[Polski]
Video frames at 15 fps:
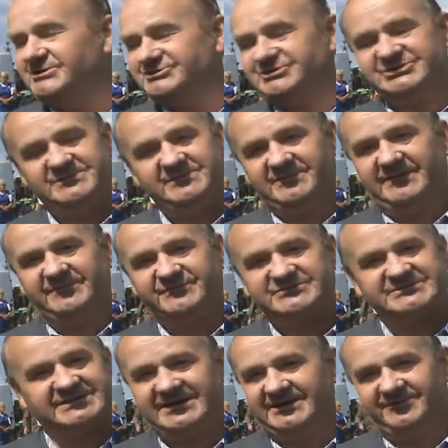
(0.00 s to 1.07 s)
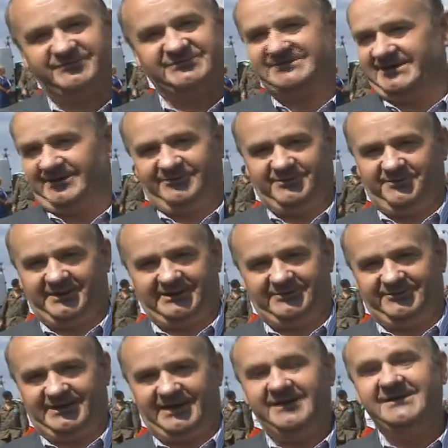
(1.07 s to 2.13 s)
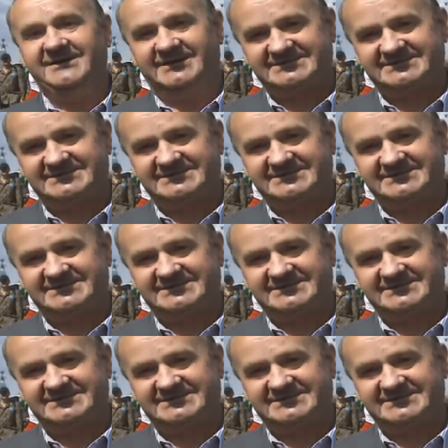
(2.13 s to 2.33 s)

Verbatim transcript: Życzymy Wam wszystkiego, wszystkiego dobrego na,